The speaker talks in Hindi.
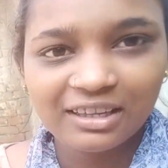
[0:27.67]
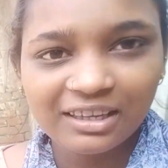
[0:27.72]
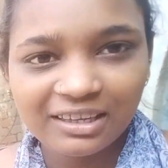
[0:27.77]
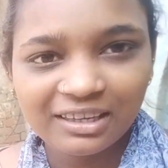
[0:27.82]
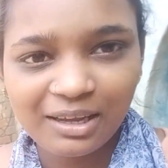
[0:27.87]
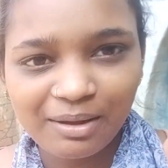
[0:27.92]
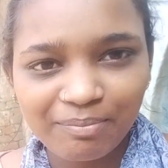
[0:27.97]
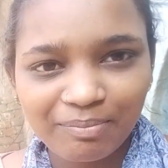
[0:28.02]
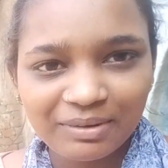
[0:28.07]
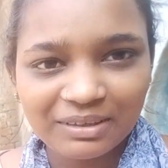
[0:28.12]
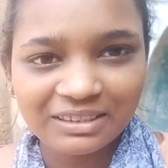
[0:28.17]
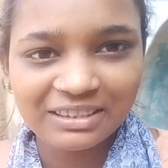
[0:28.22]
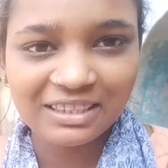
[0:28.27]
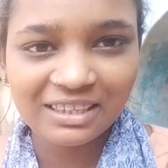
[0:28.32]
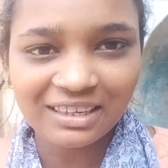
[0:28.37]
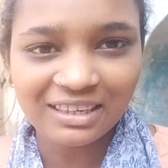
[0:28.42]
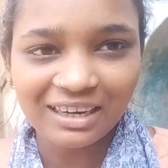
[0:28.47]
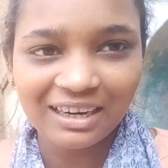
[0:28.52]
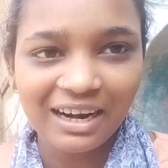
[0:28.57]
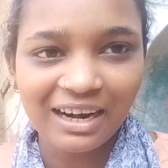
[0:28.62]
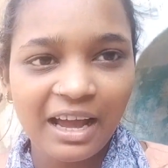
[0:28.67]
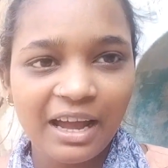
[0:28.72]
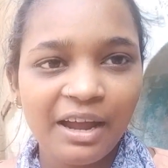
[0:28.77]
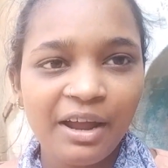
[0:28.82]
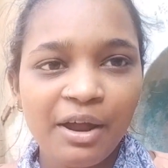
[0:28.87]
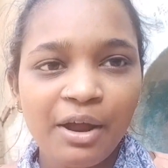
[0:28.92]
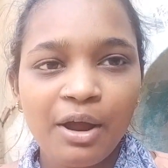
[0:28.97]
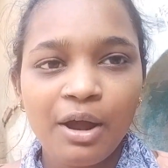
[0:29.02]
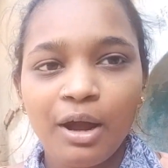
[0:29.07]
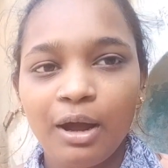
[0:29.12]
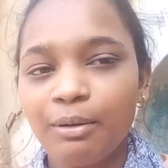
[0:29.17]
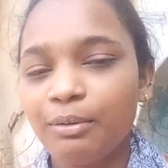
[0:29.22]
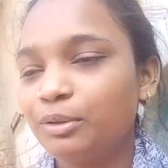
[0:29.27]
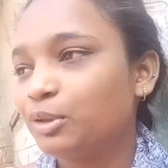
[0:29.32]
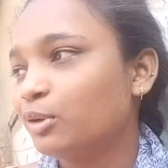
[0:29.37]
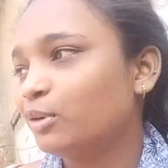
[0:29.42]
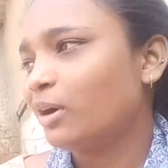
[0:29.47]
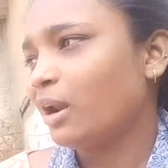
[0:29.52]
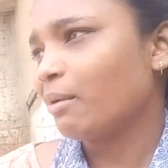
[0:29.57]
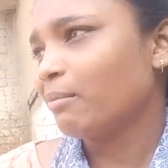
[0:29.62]
और देखिए पीछे खड़ा है
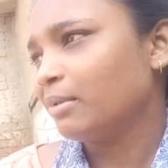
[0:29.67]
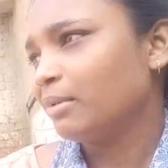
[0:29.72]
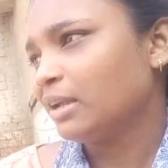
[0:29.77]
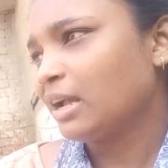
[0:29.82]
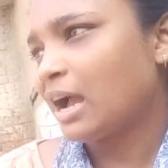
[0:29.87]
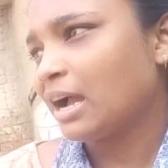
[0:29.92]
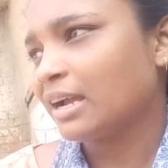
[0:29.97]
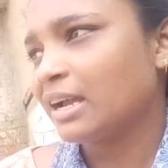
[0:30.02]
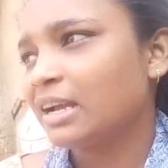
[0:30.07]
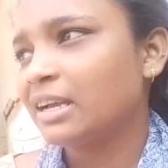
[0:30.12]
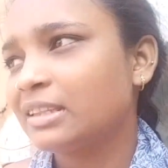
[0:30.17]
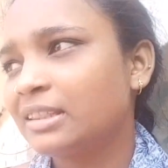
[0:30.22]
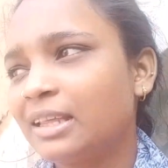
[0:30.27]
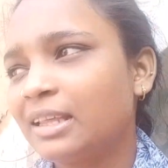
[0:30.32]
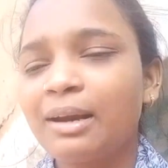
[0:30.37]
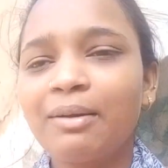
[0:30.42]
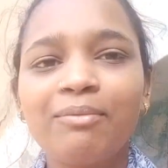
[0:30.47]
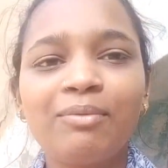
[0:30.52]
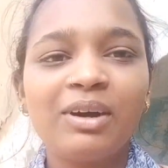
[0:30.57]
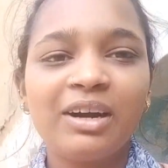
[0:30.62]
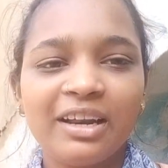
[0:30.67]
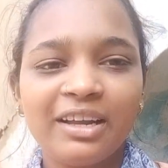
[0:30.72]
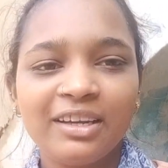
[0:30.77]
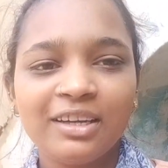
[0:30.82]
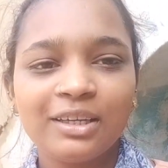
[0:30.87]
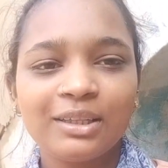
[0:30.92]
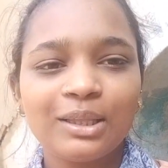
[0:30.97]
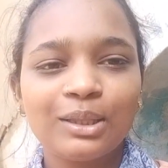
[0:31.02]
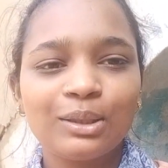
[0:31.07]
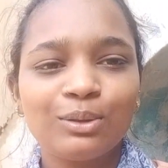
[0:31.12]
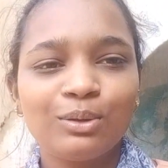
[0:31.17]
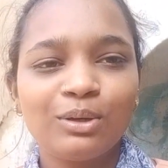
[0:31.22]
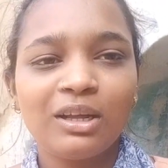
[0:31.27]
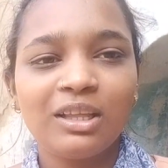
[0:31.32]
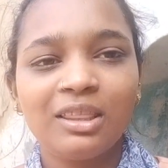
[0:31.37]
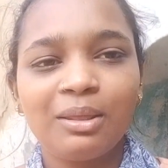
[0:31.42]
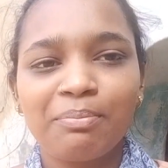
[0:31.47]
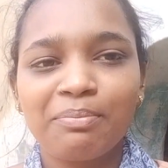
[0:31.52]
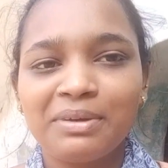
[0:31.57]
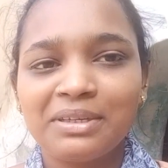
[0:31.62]
अभी थोड़ा भी आगे की तरफ बढ़ेंगे तो
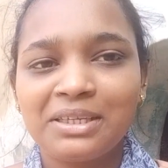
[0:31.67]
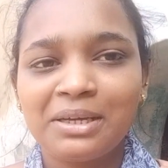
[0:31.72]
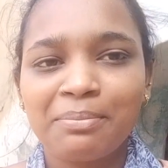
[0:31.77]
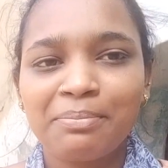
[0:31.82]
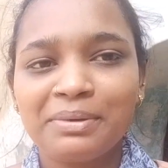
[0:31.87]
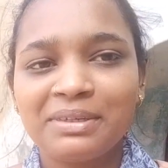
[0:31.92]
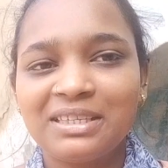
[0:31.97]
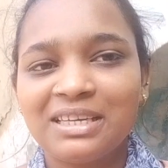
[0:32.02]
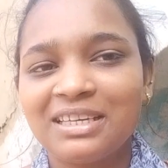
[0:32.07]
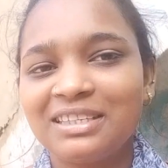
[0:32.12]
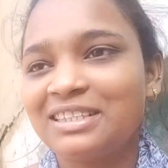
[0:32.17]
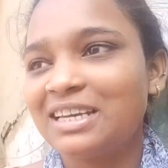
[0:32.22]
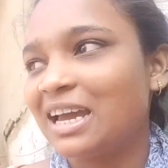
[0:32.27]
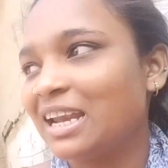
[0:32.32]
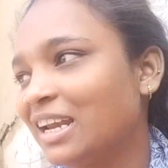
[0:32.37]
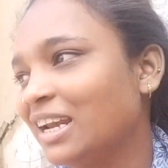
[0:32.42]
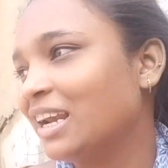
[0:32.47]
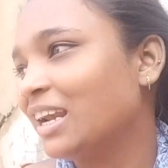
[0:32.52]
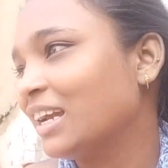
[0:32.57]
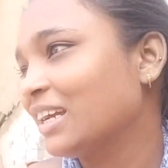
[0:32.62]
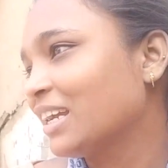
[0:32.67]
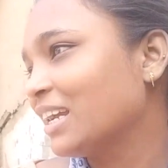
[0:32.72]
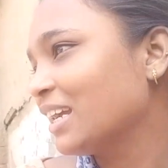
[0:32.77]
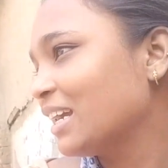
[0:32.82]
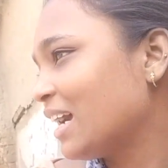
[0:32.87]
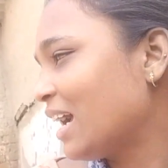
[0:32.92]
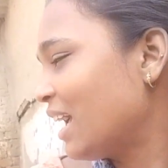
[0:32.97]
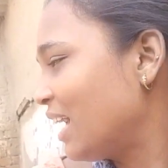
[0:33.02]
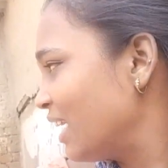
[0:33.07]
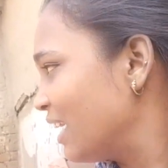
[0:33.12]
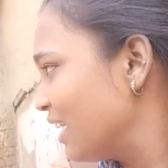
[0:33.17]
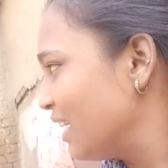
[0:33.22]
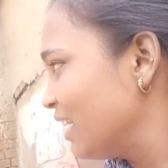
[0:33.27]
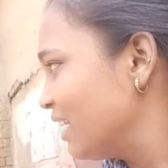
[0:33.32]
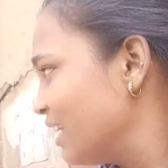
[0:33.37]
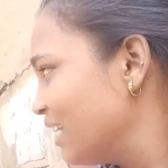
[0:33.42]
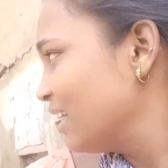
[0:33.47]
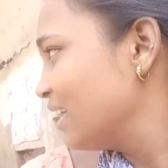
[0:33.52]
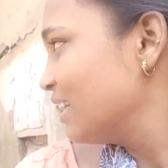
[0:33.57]
तुरंत पीछे पीछे जाने लगेगा